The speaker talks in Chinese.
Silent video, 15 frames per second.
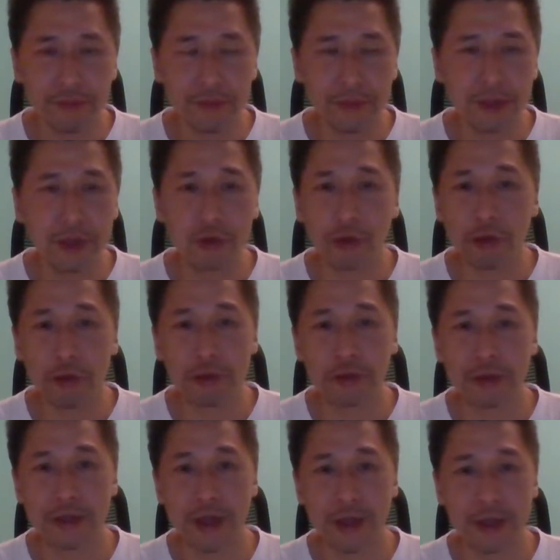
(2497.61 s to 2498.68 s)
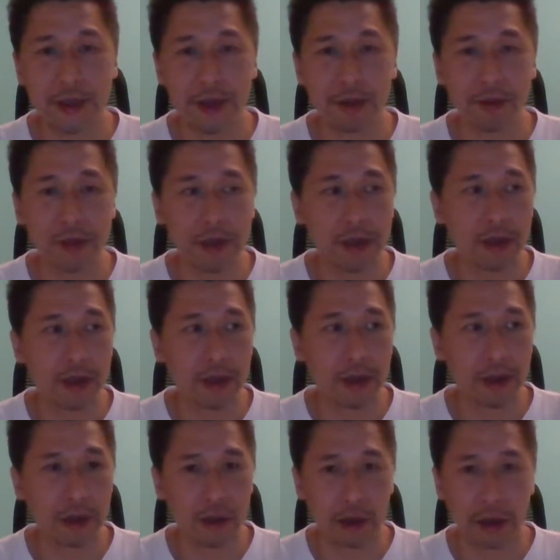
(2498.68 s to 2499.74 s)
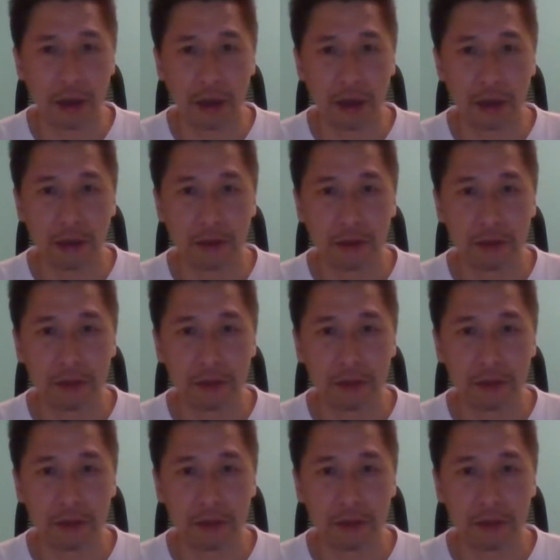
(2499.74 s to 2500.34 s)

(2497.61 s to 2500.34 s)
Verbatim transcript: 你说虚假交易呃。